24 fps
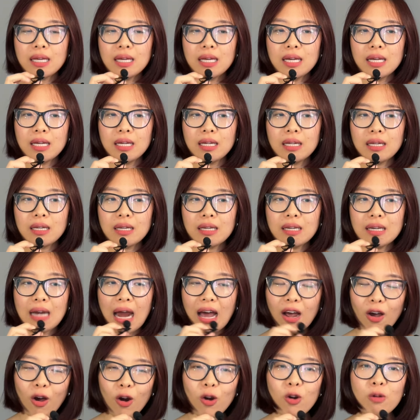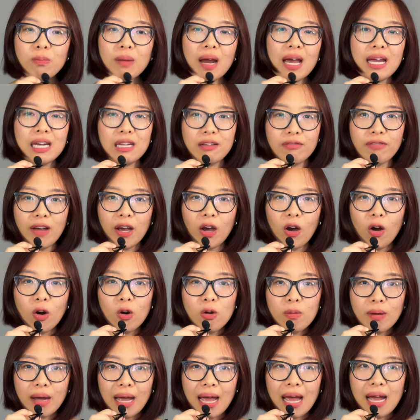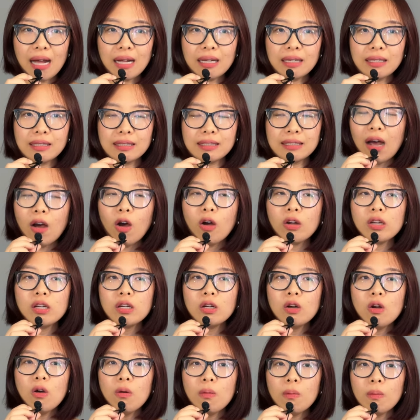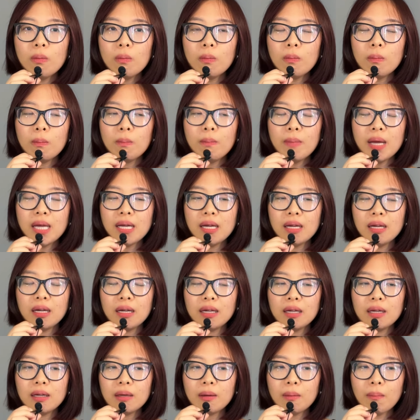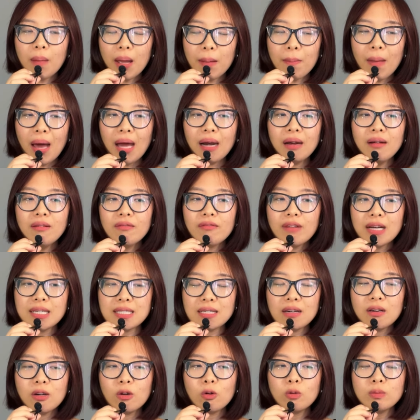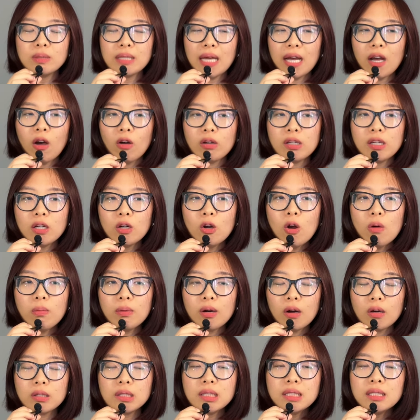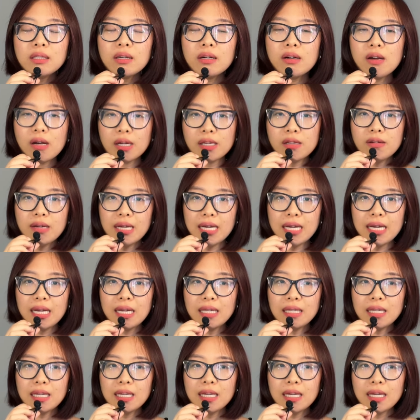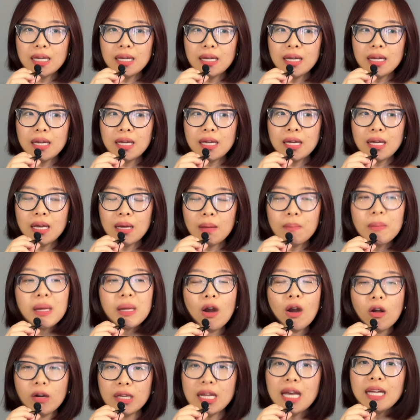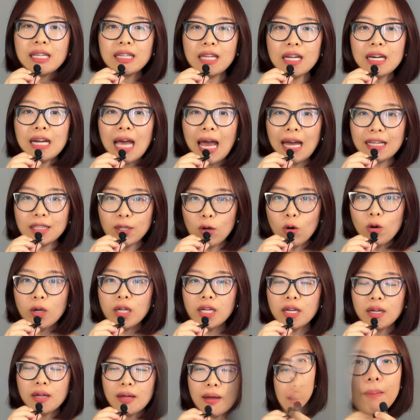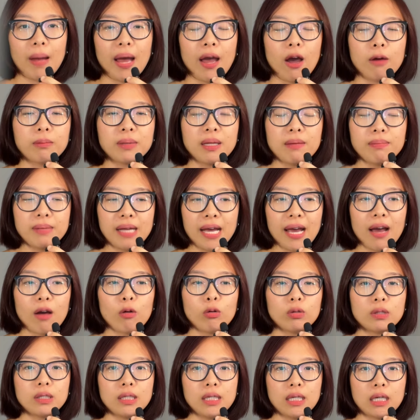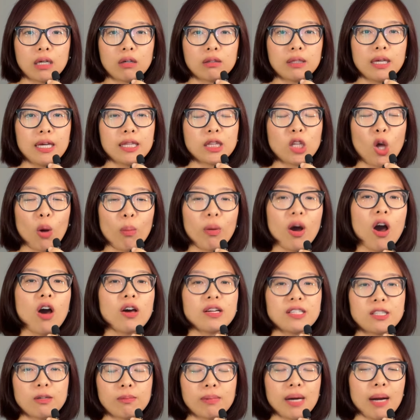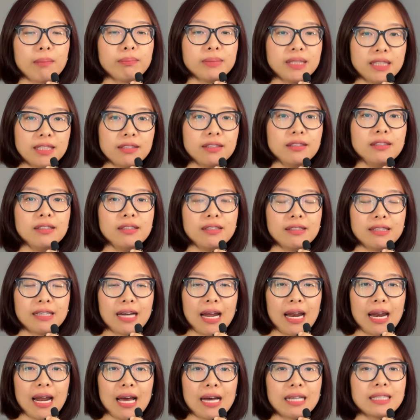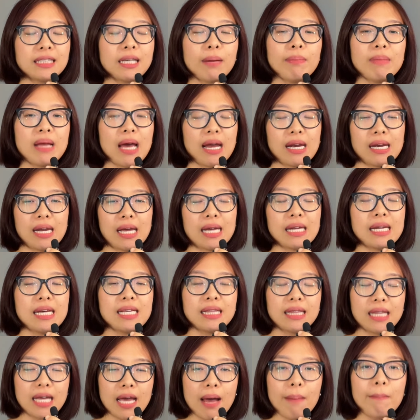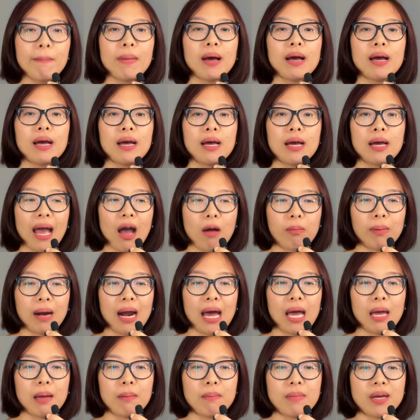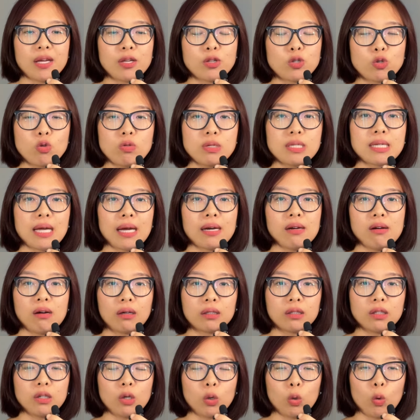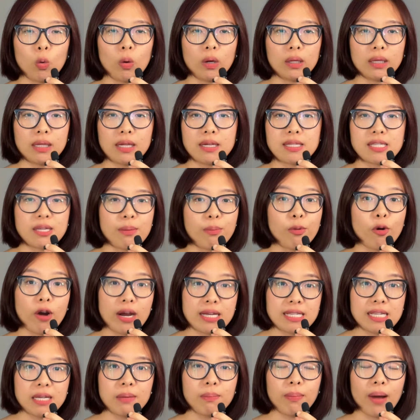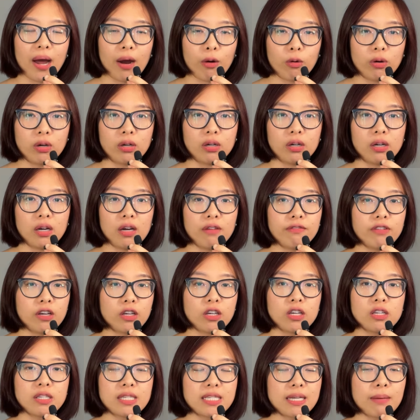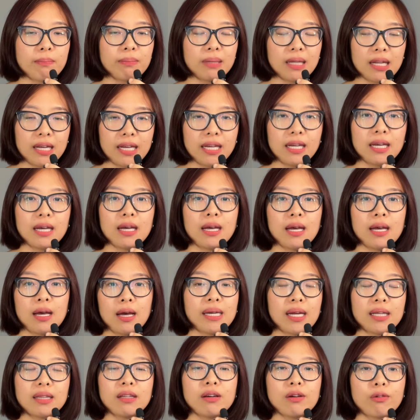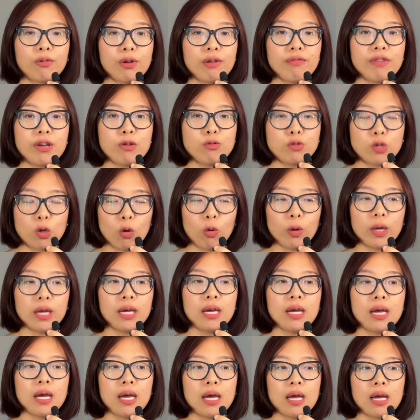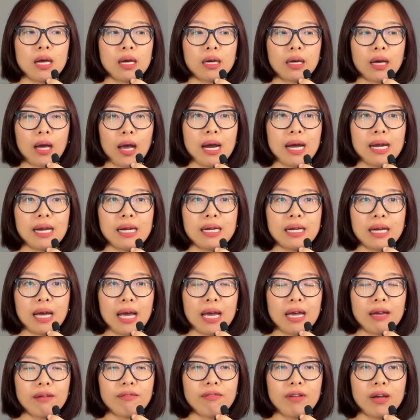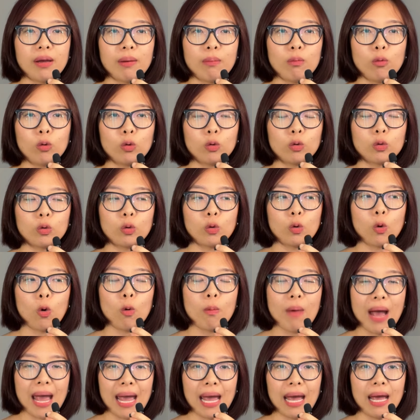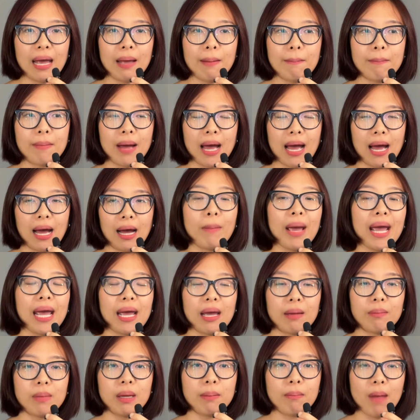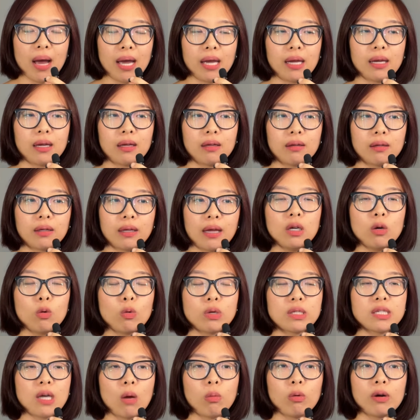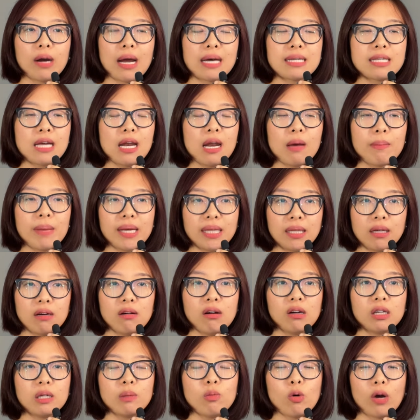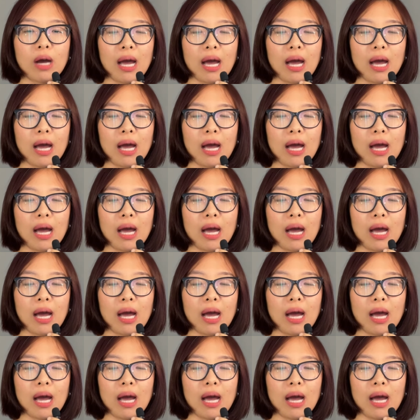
Thì đã có lúc này thì phải có lúc khác, đã có những lúc mình may mắn và giờ cũng sẽ có những lúc nó chưa được như ý, thì mình đón nhận tất cả thôi. Bài học tiếp theo thì có thể tóm gọn trong 5 chữ, đấy là chấp nhận để đi tiếp. Cái bài học này mình rút ra được từ cuốn The Surprising Power of the Cute mà mình đã từng review rồi. Cuốn đấy kể về một cô bé có mẹ bị bệnh, hồi trước cuộc sống nó đang rất là bình thường.